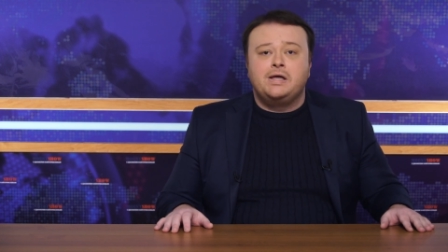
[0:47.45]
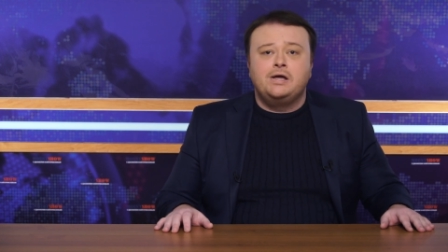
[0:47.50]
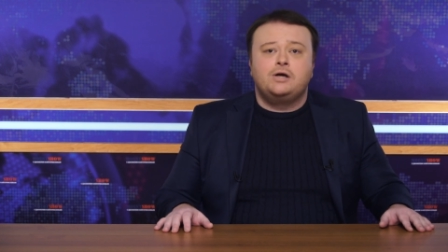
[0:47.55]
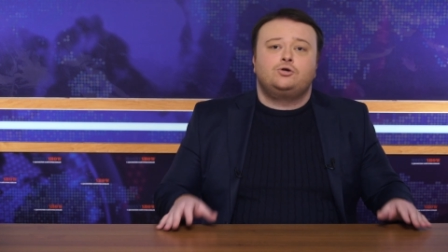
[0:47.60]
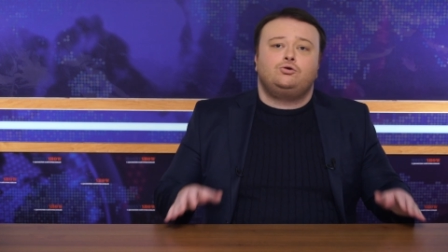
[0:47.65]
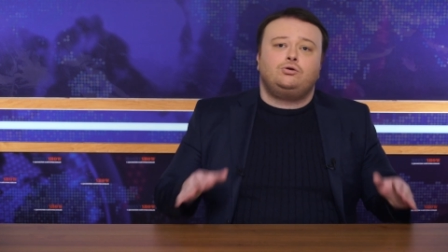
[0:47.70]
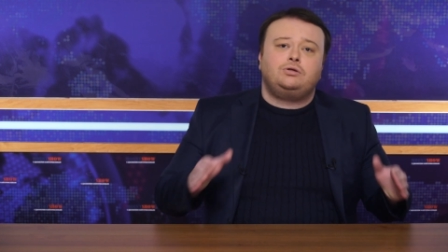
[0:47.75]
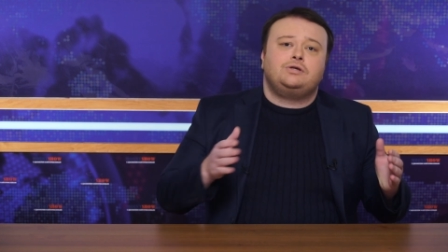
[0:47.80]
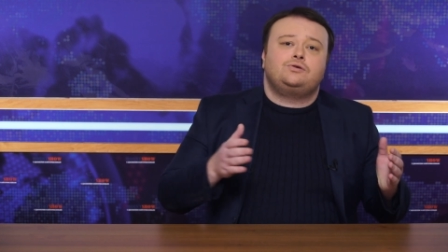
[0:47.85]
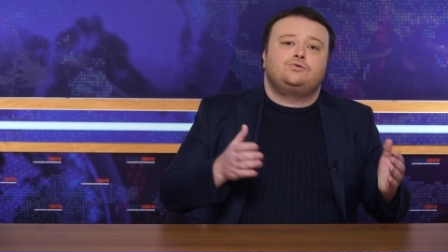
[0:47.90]

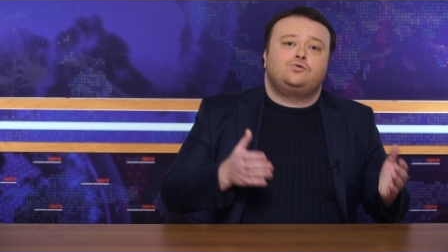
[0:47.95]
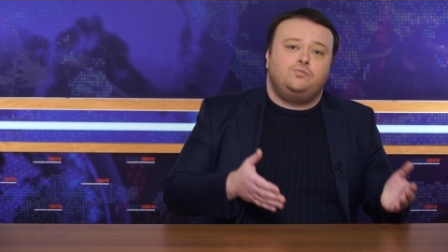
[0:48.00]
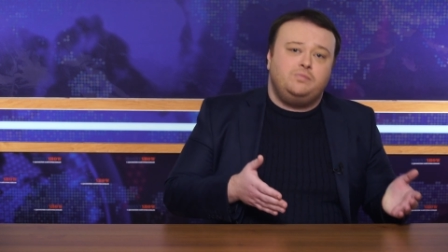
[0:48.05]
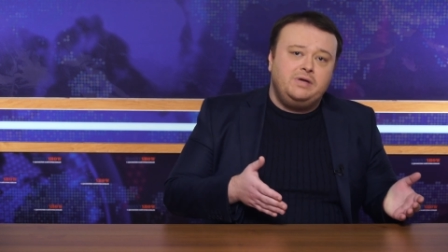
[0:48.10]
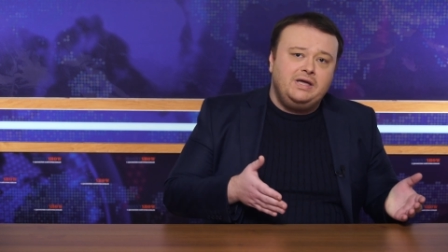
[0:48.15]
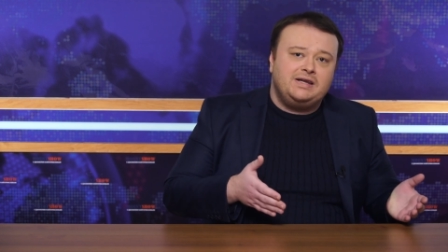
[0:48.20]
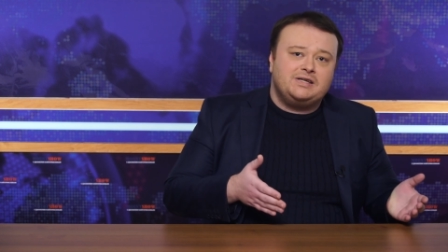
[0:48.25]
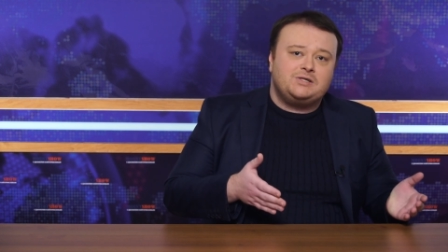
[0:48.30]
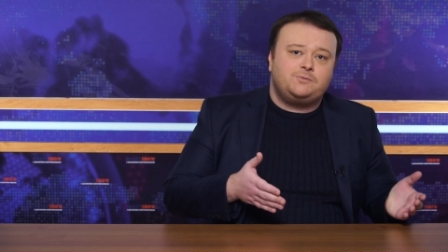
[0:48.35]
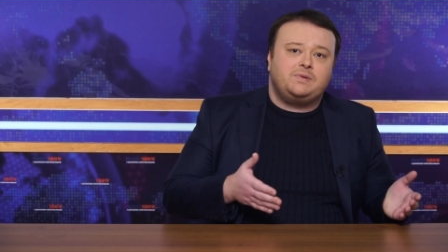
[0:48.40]
Что-то
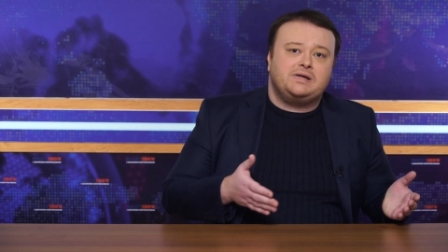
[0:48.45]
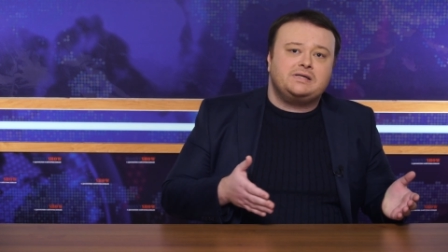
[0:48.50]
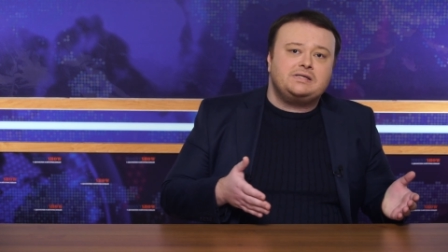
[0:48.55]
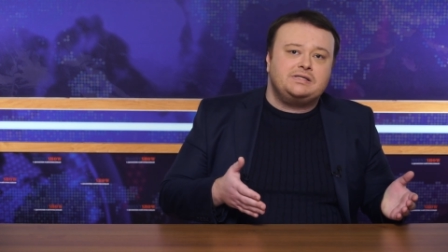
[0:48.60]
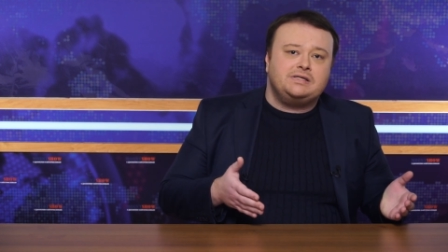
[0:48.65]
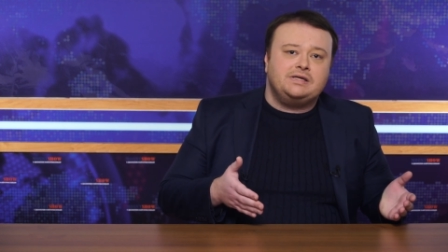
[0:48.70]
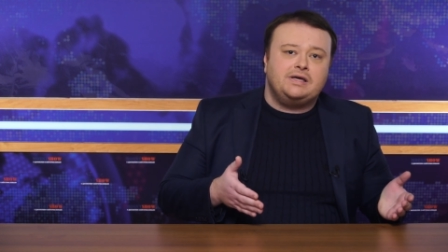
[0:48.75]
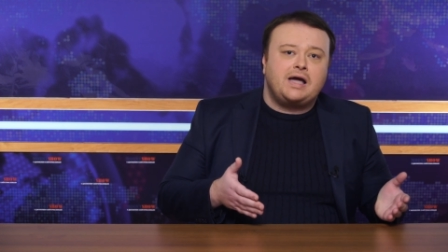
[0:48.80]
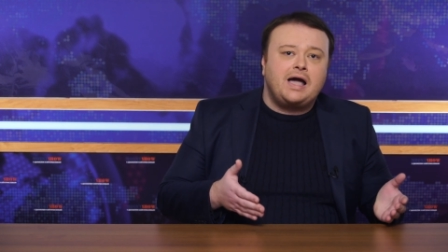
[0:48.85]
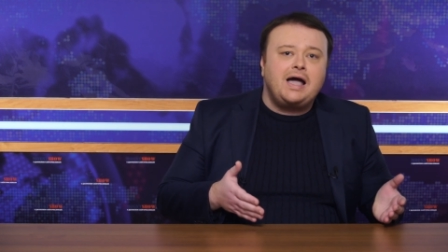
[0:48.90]
сумели
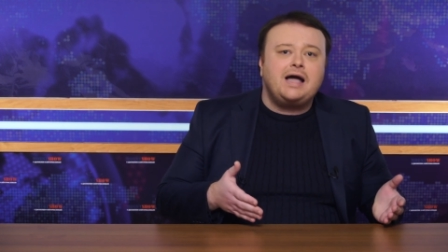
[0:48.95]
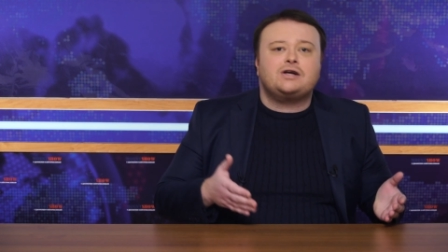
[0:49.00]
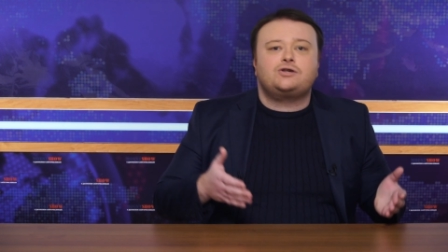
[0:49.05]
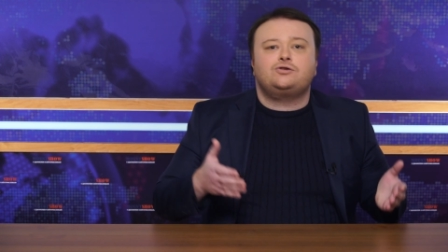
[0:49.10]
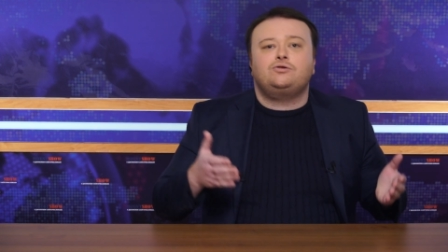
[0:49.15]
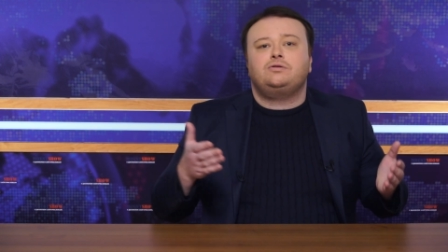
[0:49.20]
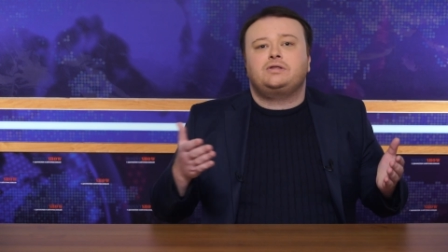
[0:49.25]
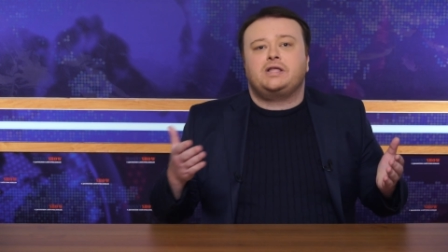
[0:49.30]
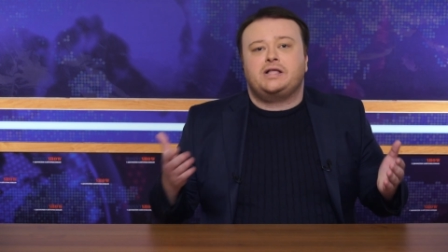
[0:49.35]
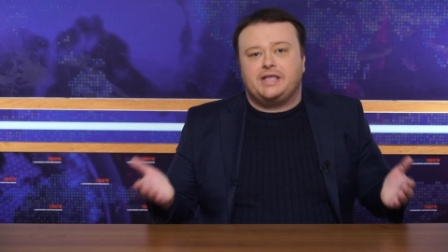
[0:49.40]
спасти, а
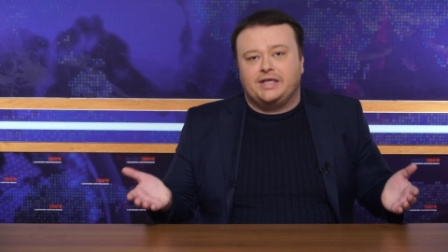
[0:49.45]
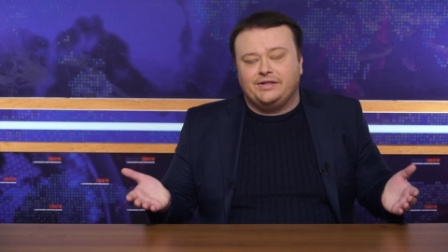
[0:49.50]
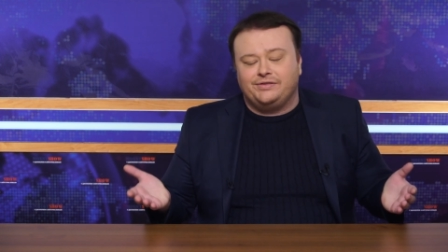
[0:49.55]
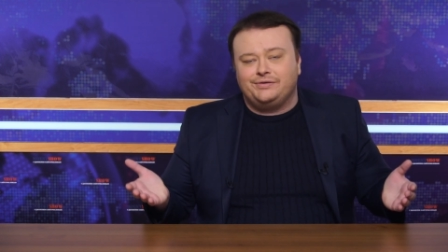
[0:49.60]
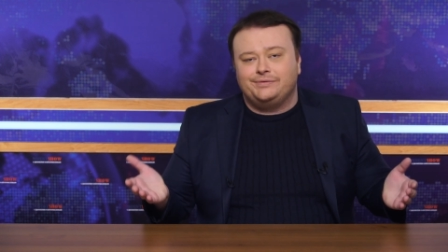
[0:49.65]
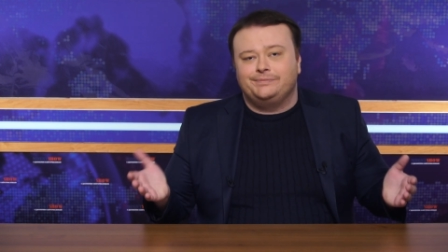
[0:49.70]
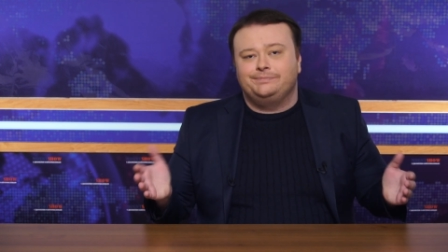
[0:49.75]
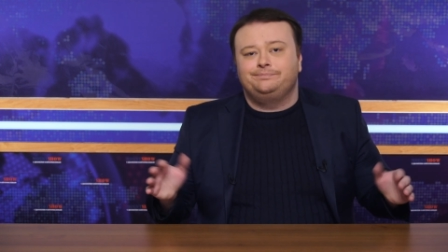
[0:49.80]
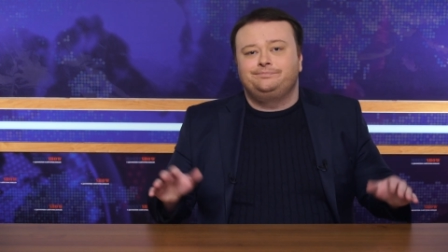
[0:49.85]
что-то нет.